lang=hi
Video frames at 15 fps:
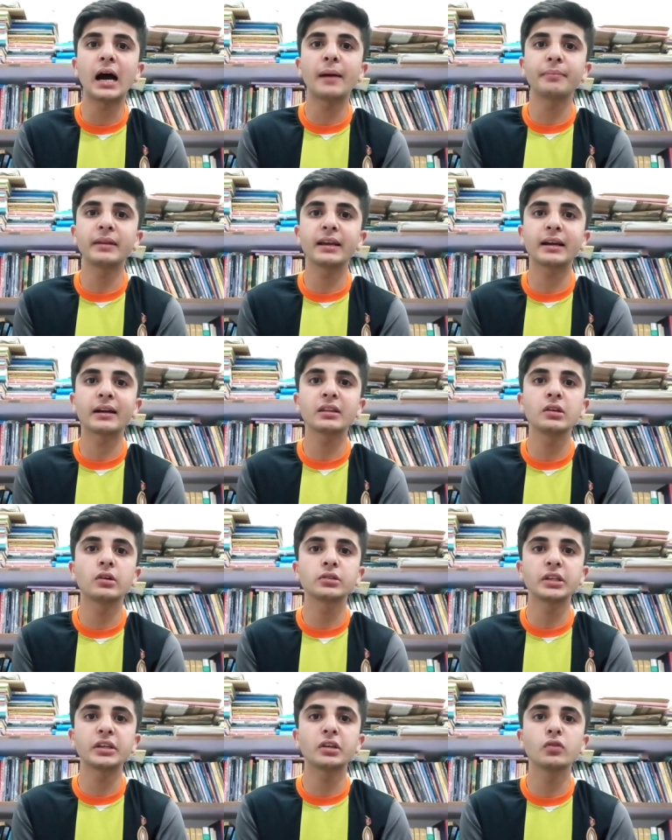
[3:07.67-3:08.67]
आपने करनी
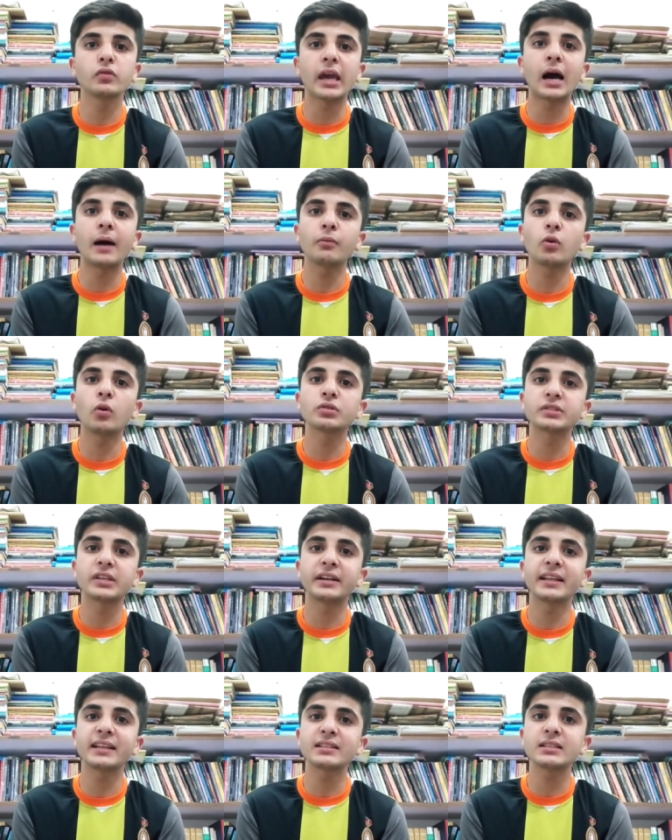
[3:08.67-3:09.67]
होती है क्योंकि आपको
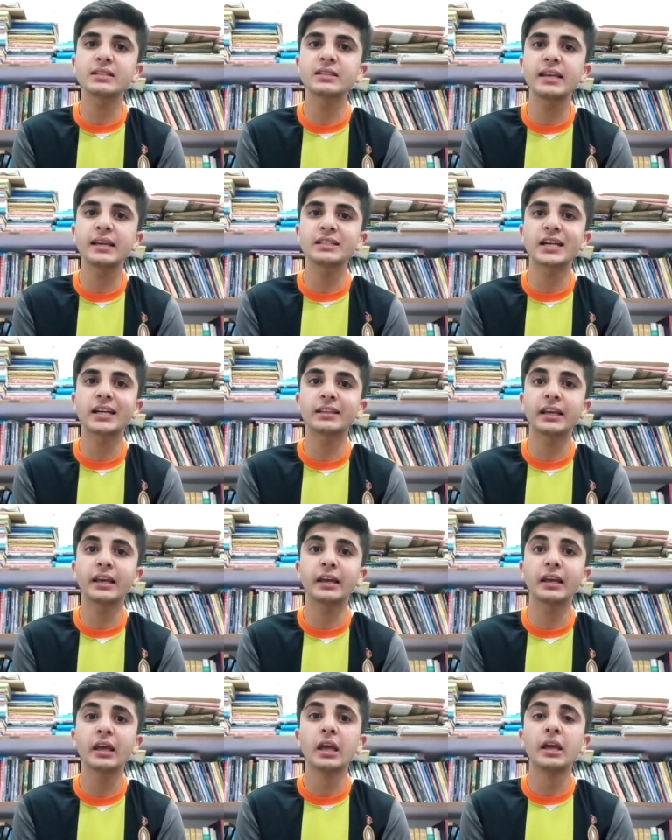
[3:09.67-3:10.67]
सेंटेंसेस दिए जाते
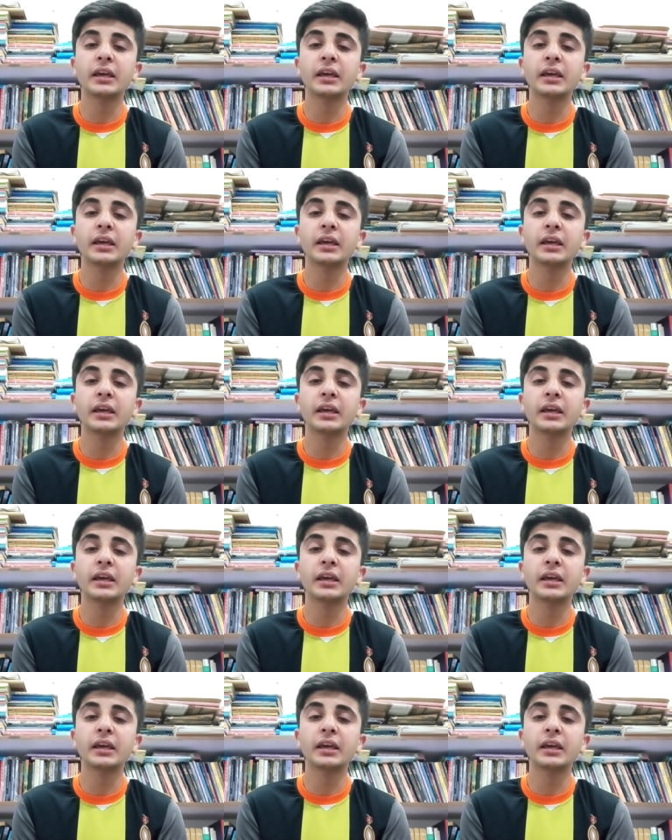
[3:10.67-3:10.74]
हैं